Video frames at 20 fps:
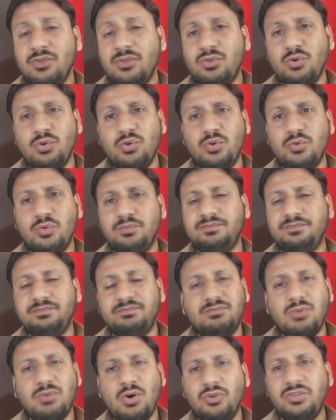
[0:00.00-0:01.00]
तो
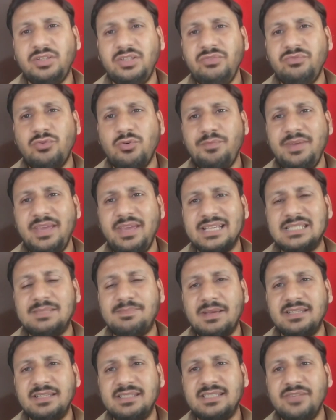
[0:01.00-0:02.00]
बहुत ही वो भी
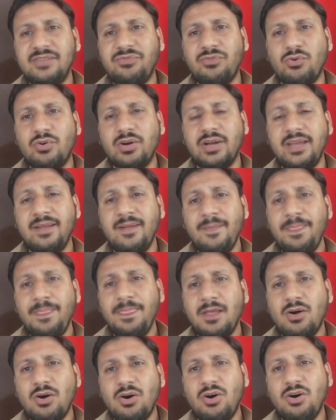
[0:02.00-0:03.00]
एक्सपेंसिव हो गए
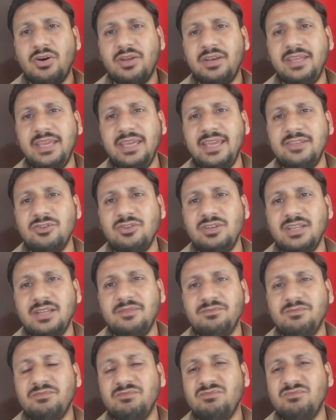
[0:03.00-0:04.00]
और ये जो ना
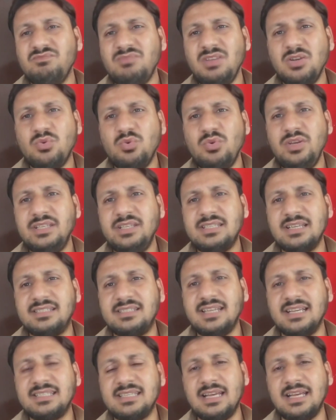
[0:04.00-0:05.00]
बिल्कुल ही
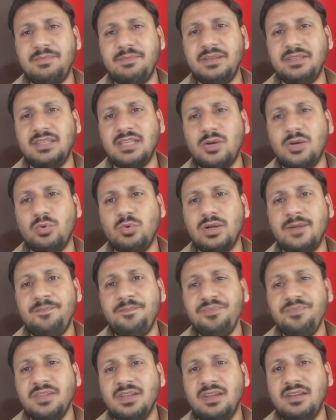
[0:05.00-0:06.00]
अच्छा साबित ना हुआ
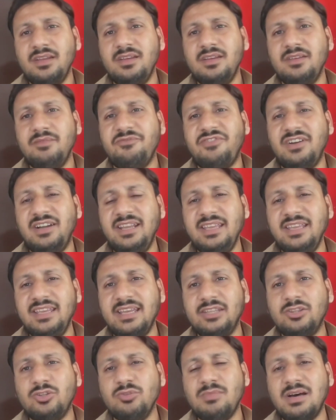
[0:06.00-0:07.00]
फील्डिंग
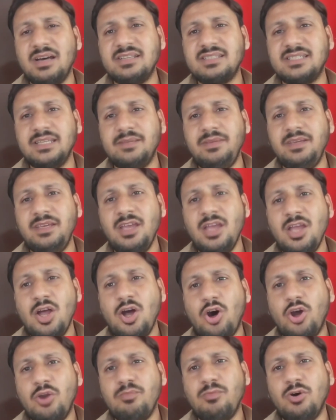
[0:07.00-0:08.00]
के अतबार से भी
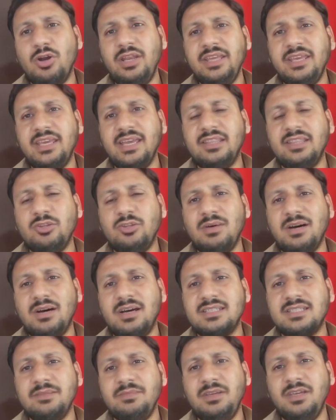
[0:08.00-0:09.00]
और बॉलिंग के
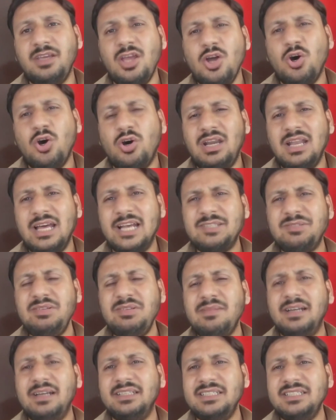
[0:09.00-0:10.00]
अतबार से भी और लाजमी
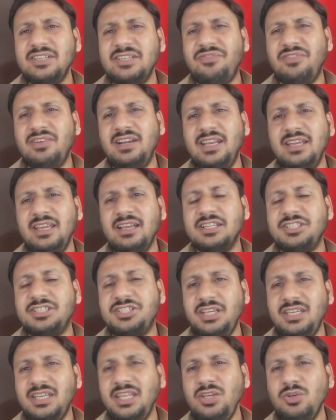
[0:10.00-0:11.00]
बात है जब फील्डिंग
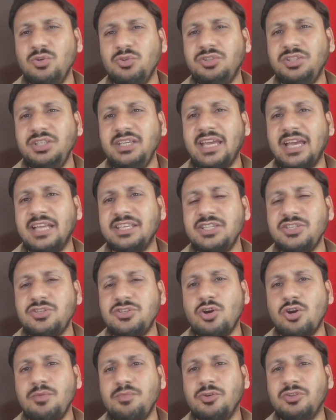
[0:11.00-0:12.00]
अच्छी नहीं होती कैचेस
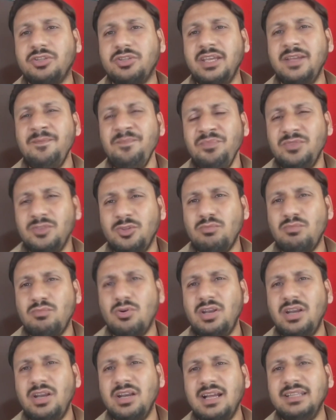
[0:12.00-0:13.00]
ड्रॉप होते हैं तो
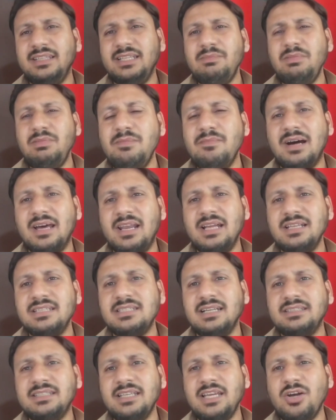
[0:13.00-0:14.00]
बॉलर का दिल मारा
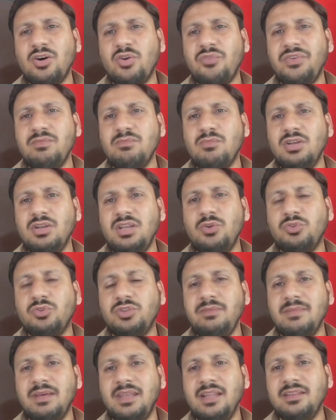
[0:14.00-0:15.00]
जाता है और फिर बॉलर
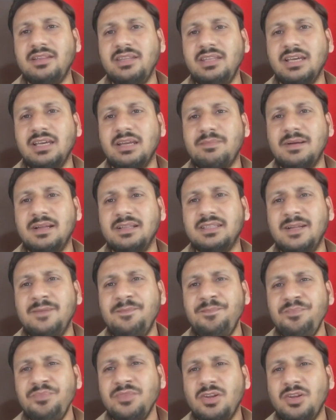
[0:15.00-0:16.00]
उतनी मेहनत नहीं कर पाता
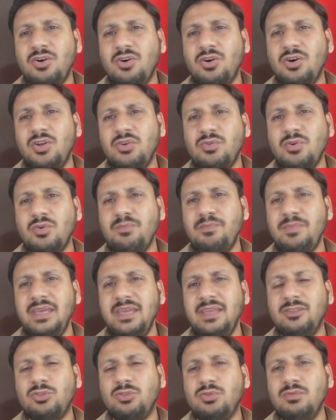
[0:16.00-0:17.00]
और वो
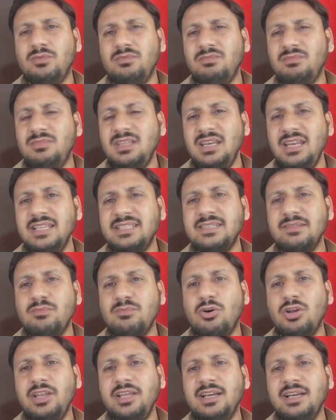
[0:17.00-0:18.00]
बे दिले से
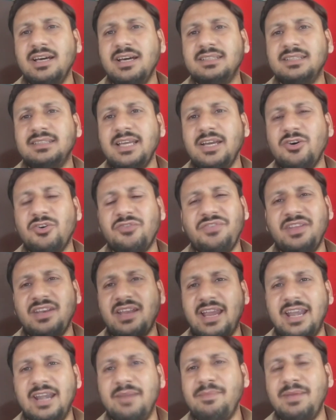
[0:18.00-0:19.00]
बॉलिंग करता है और
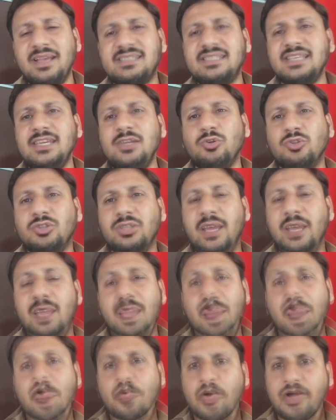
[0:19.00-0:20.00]
फिर एंड में ऐसे ही होता है
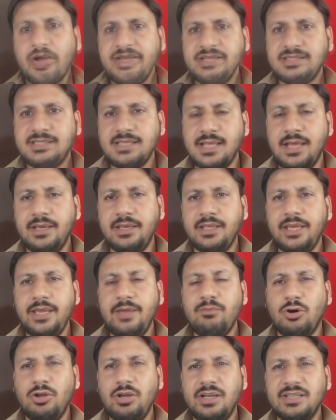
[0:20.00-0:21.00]
पाकिस्तान के
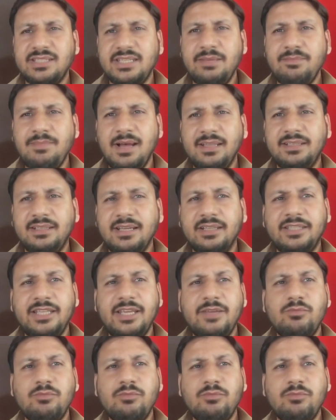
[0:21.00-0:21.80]
बॉलर्स की बात करते हैं